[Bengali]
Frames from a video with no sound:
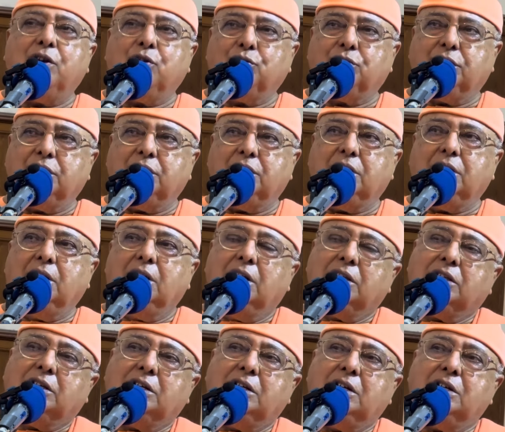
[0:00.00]
ভারতী
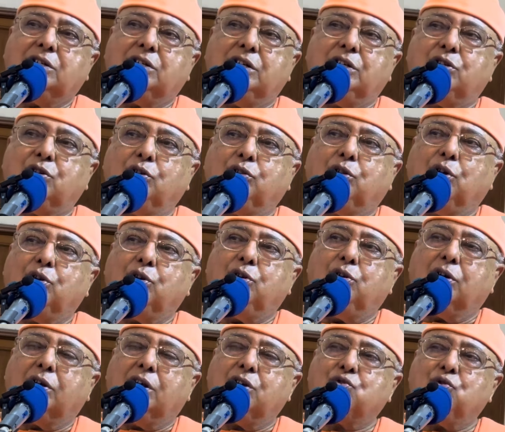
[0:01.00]
তিনি শ্রী
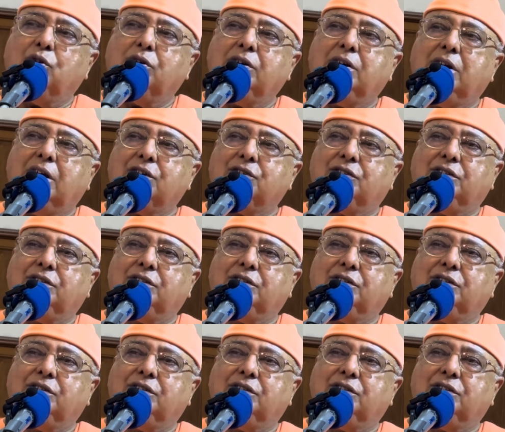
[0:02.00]
চৈতন্যকে সন্ন্যাস